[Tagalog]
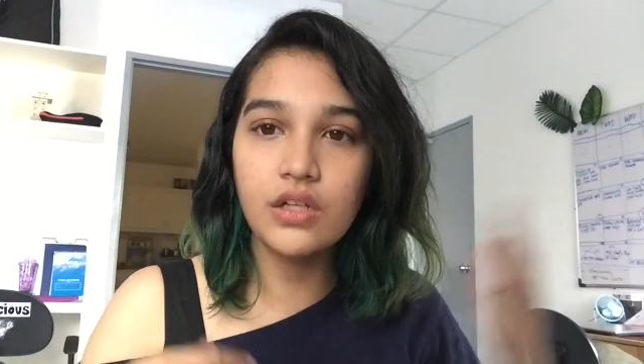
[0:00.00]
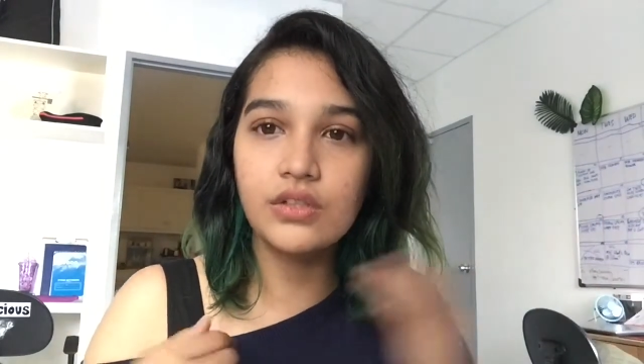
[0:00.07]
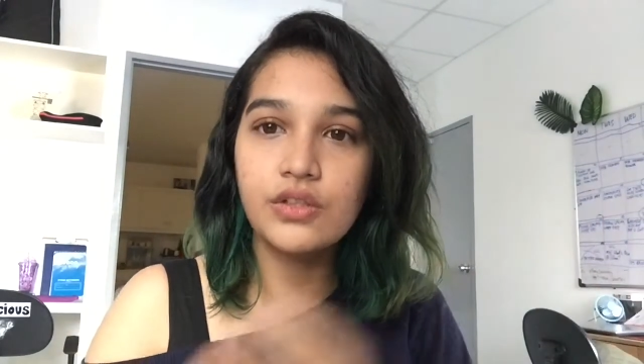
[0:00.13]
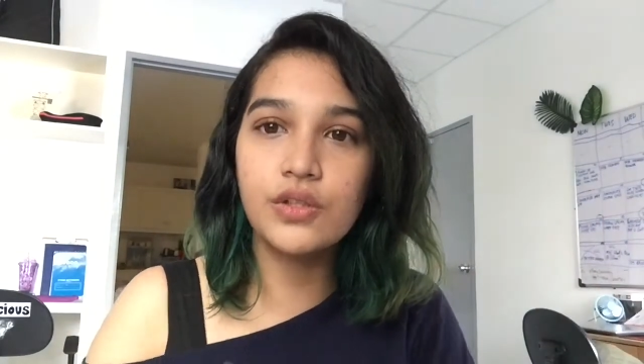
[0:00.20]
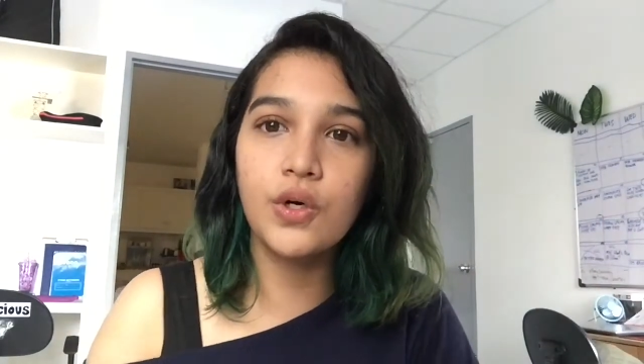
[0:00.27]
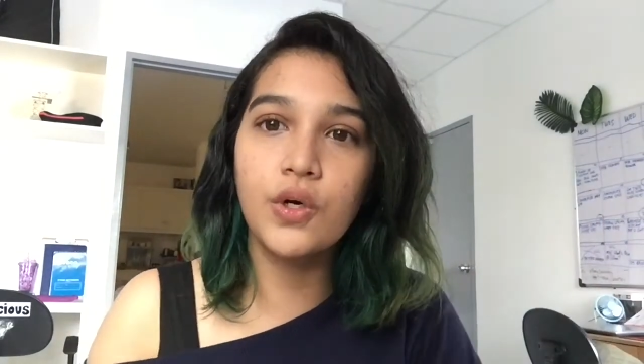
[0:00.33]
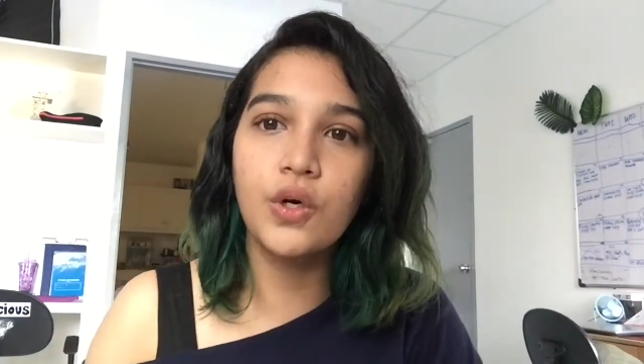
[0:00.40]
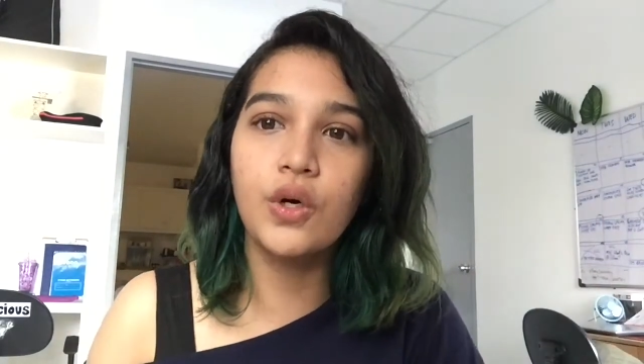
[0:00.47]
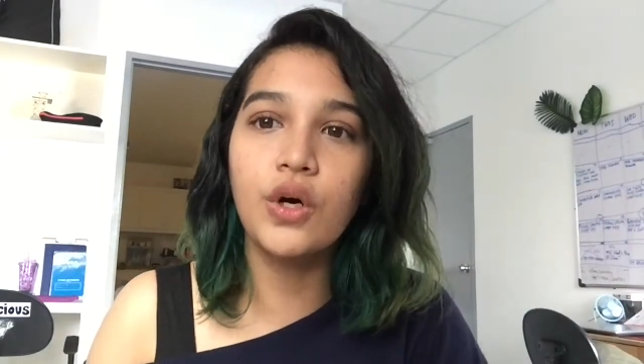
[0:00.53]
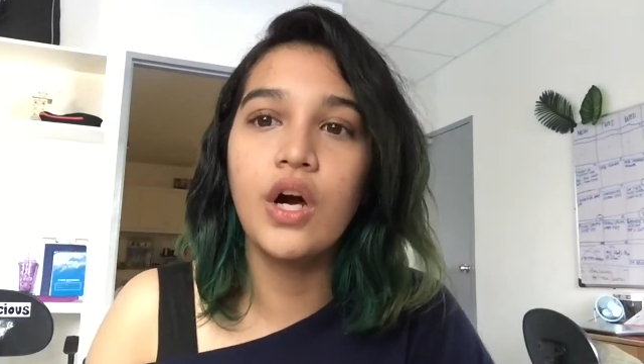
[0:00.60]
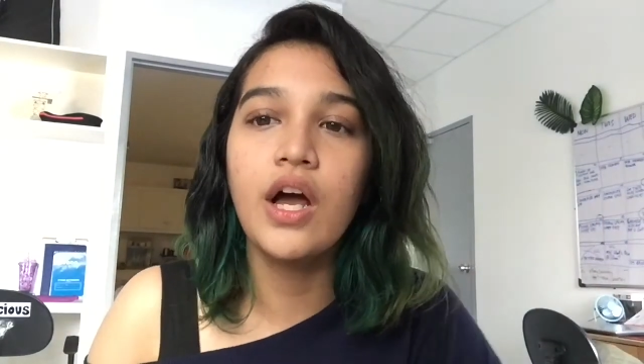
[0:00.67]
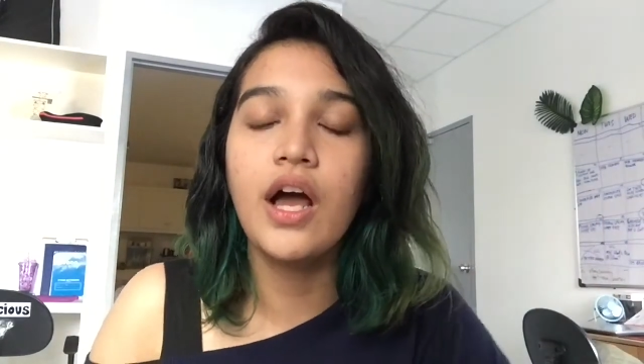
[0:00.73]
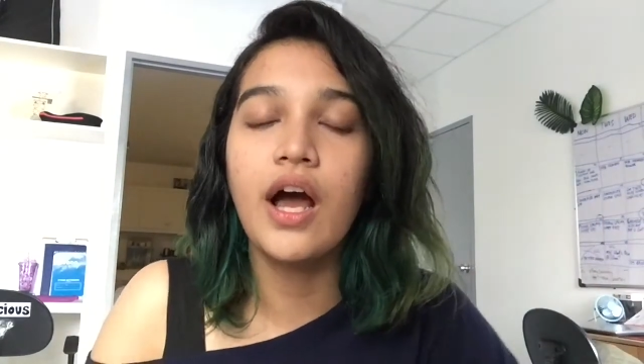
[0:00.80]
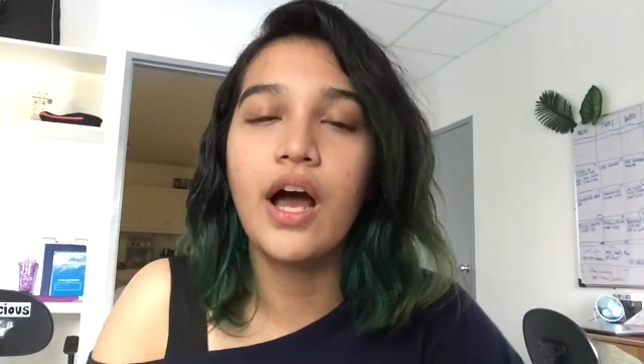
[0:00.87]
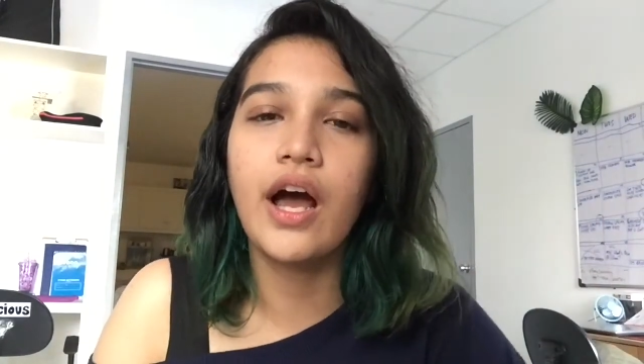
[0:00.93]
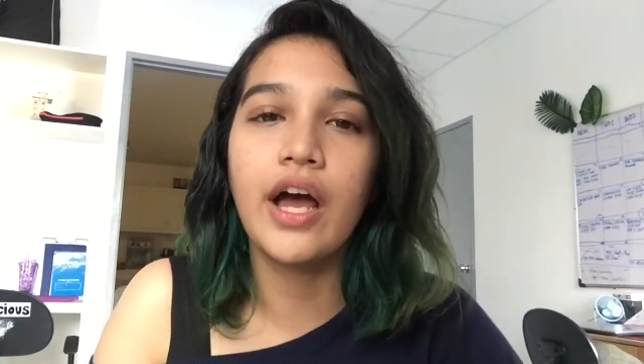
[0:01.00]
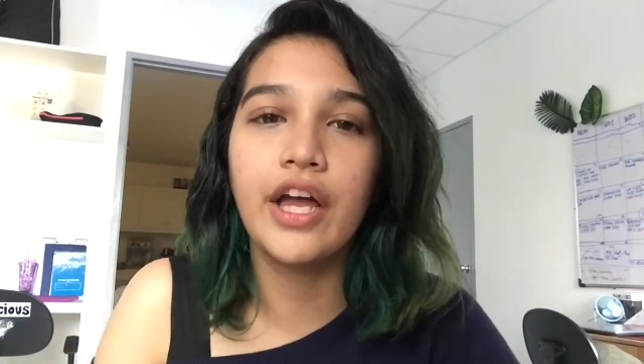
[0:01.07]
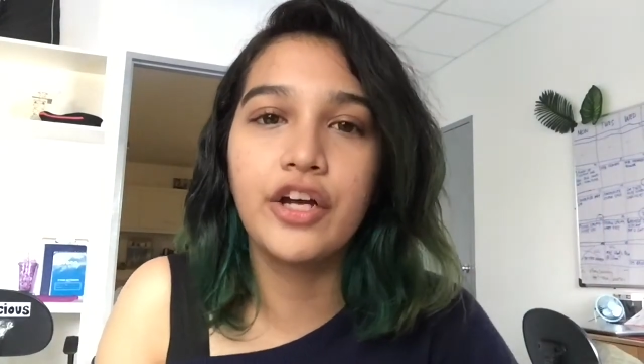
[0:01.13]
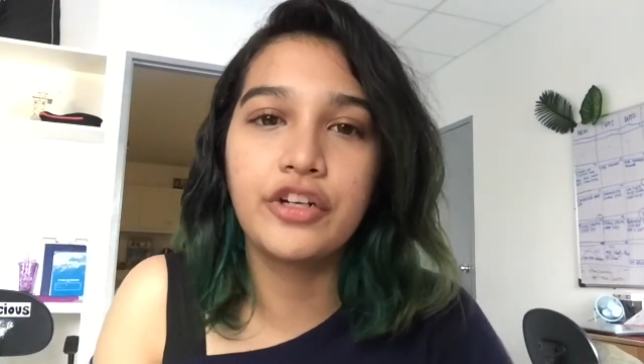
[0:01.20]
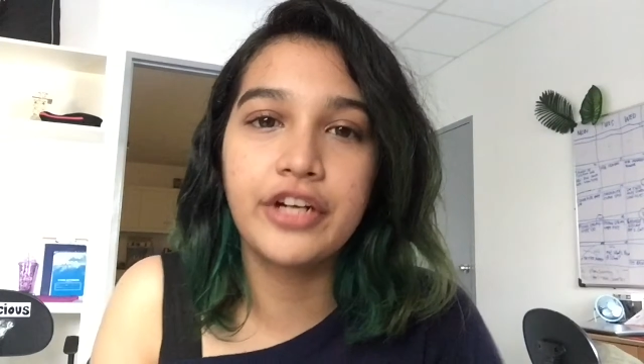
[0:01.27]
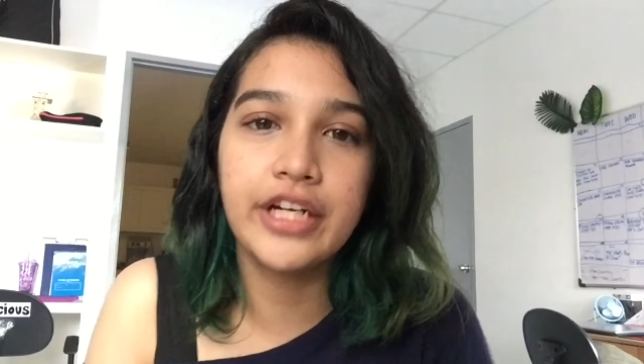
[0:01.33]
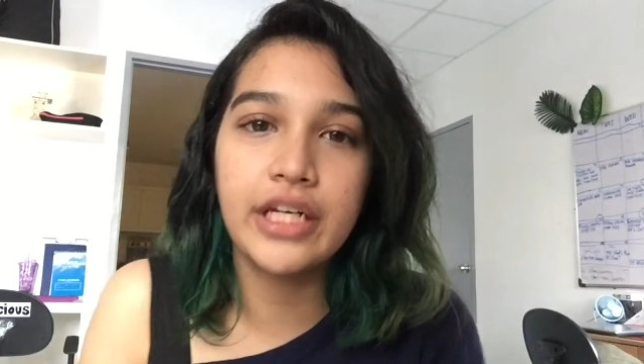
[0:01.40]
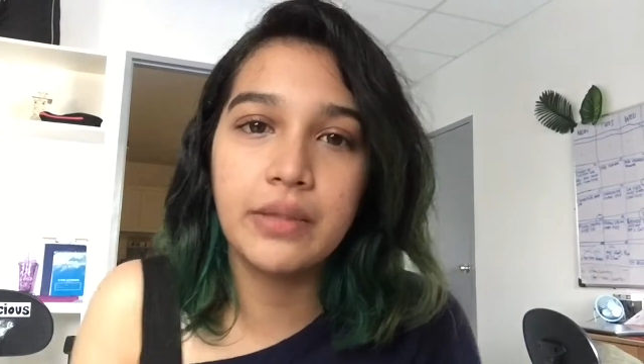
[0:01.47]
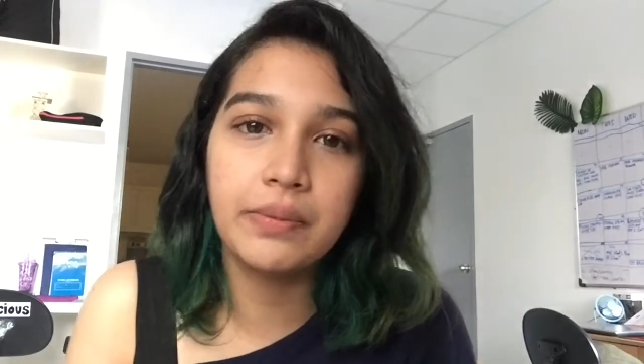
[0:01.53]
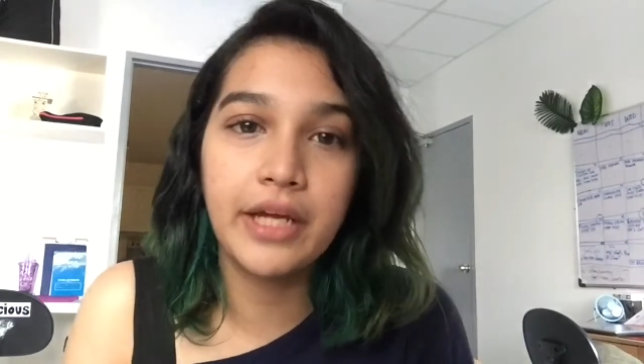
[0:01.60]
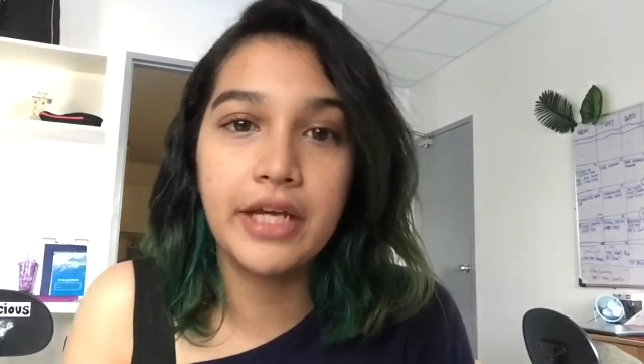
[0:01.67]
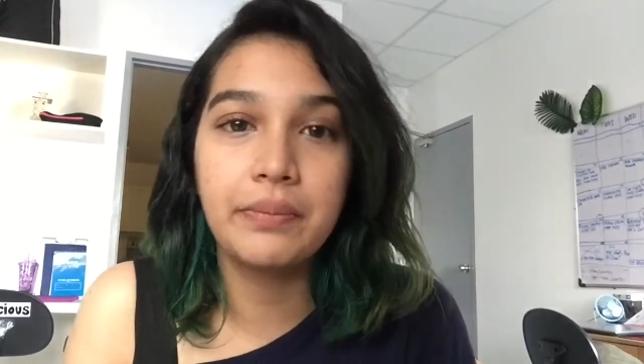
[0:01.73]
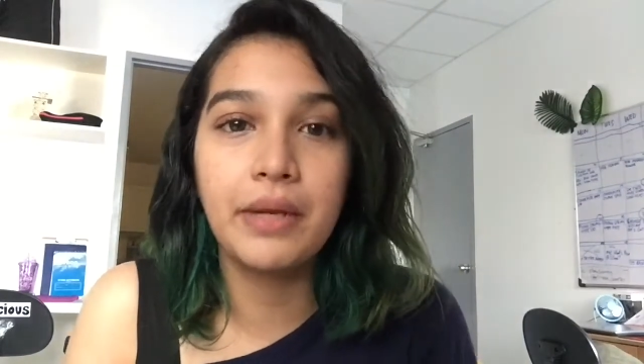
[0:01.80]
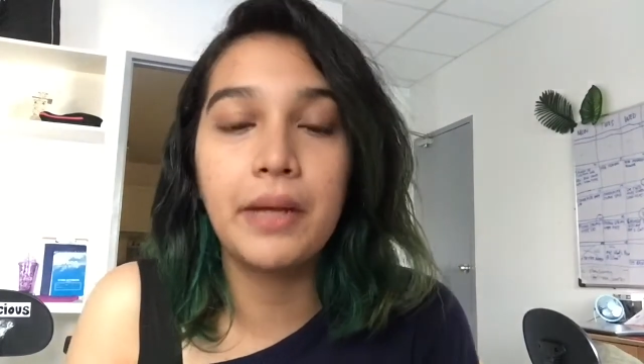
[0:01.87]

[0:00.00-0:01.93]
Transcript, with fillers: So, I already applied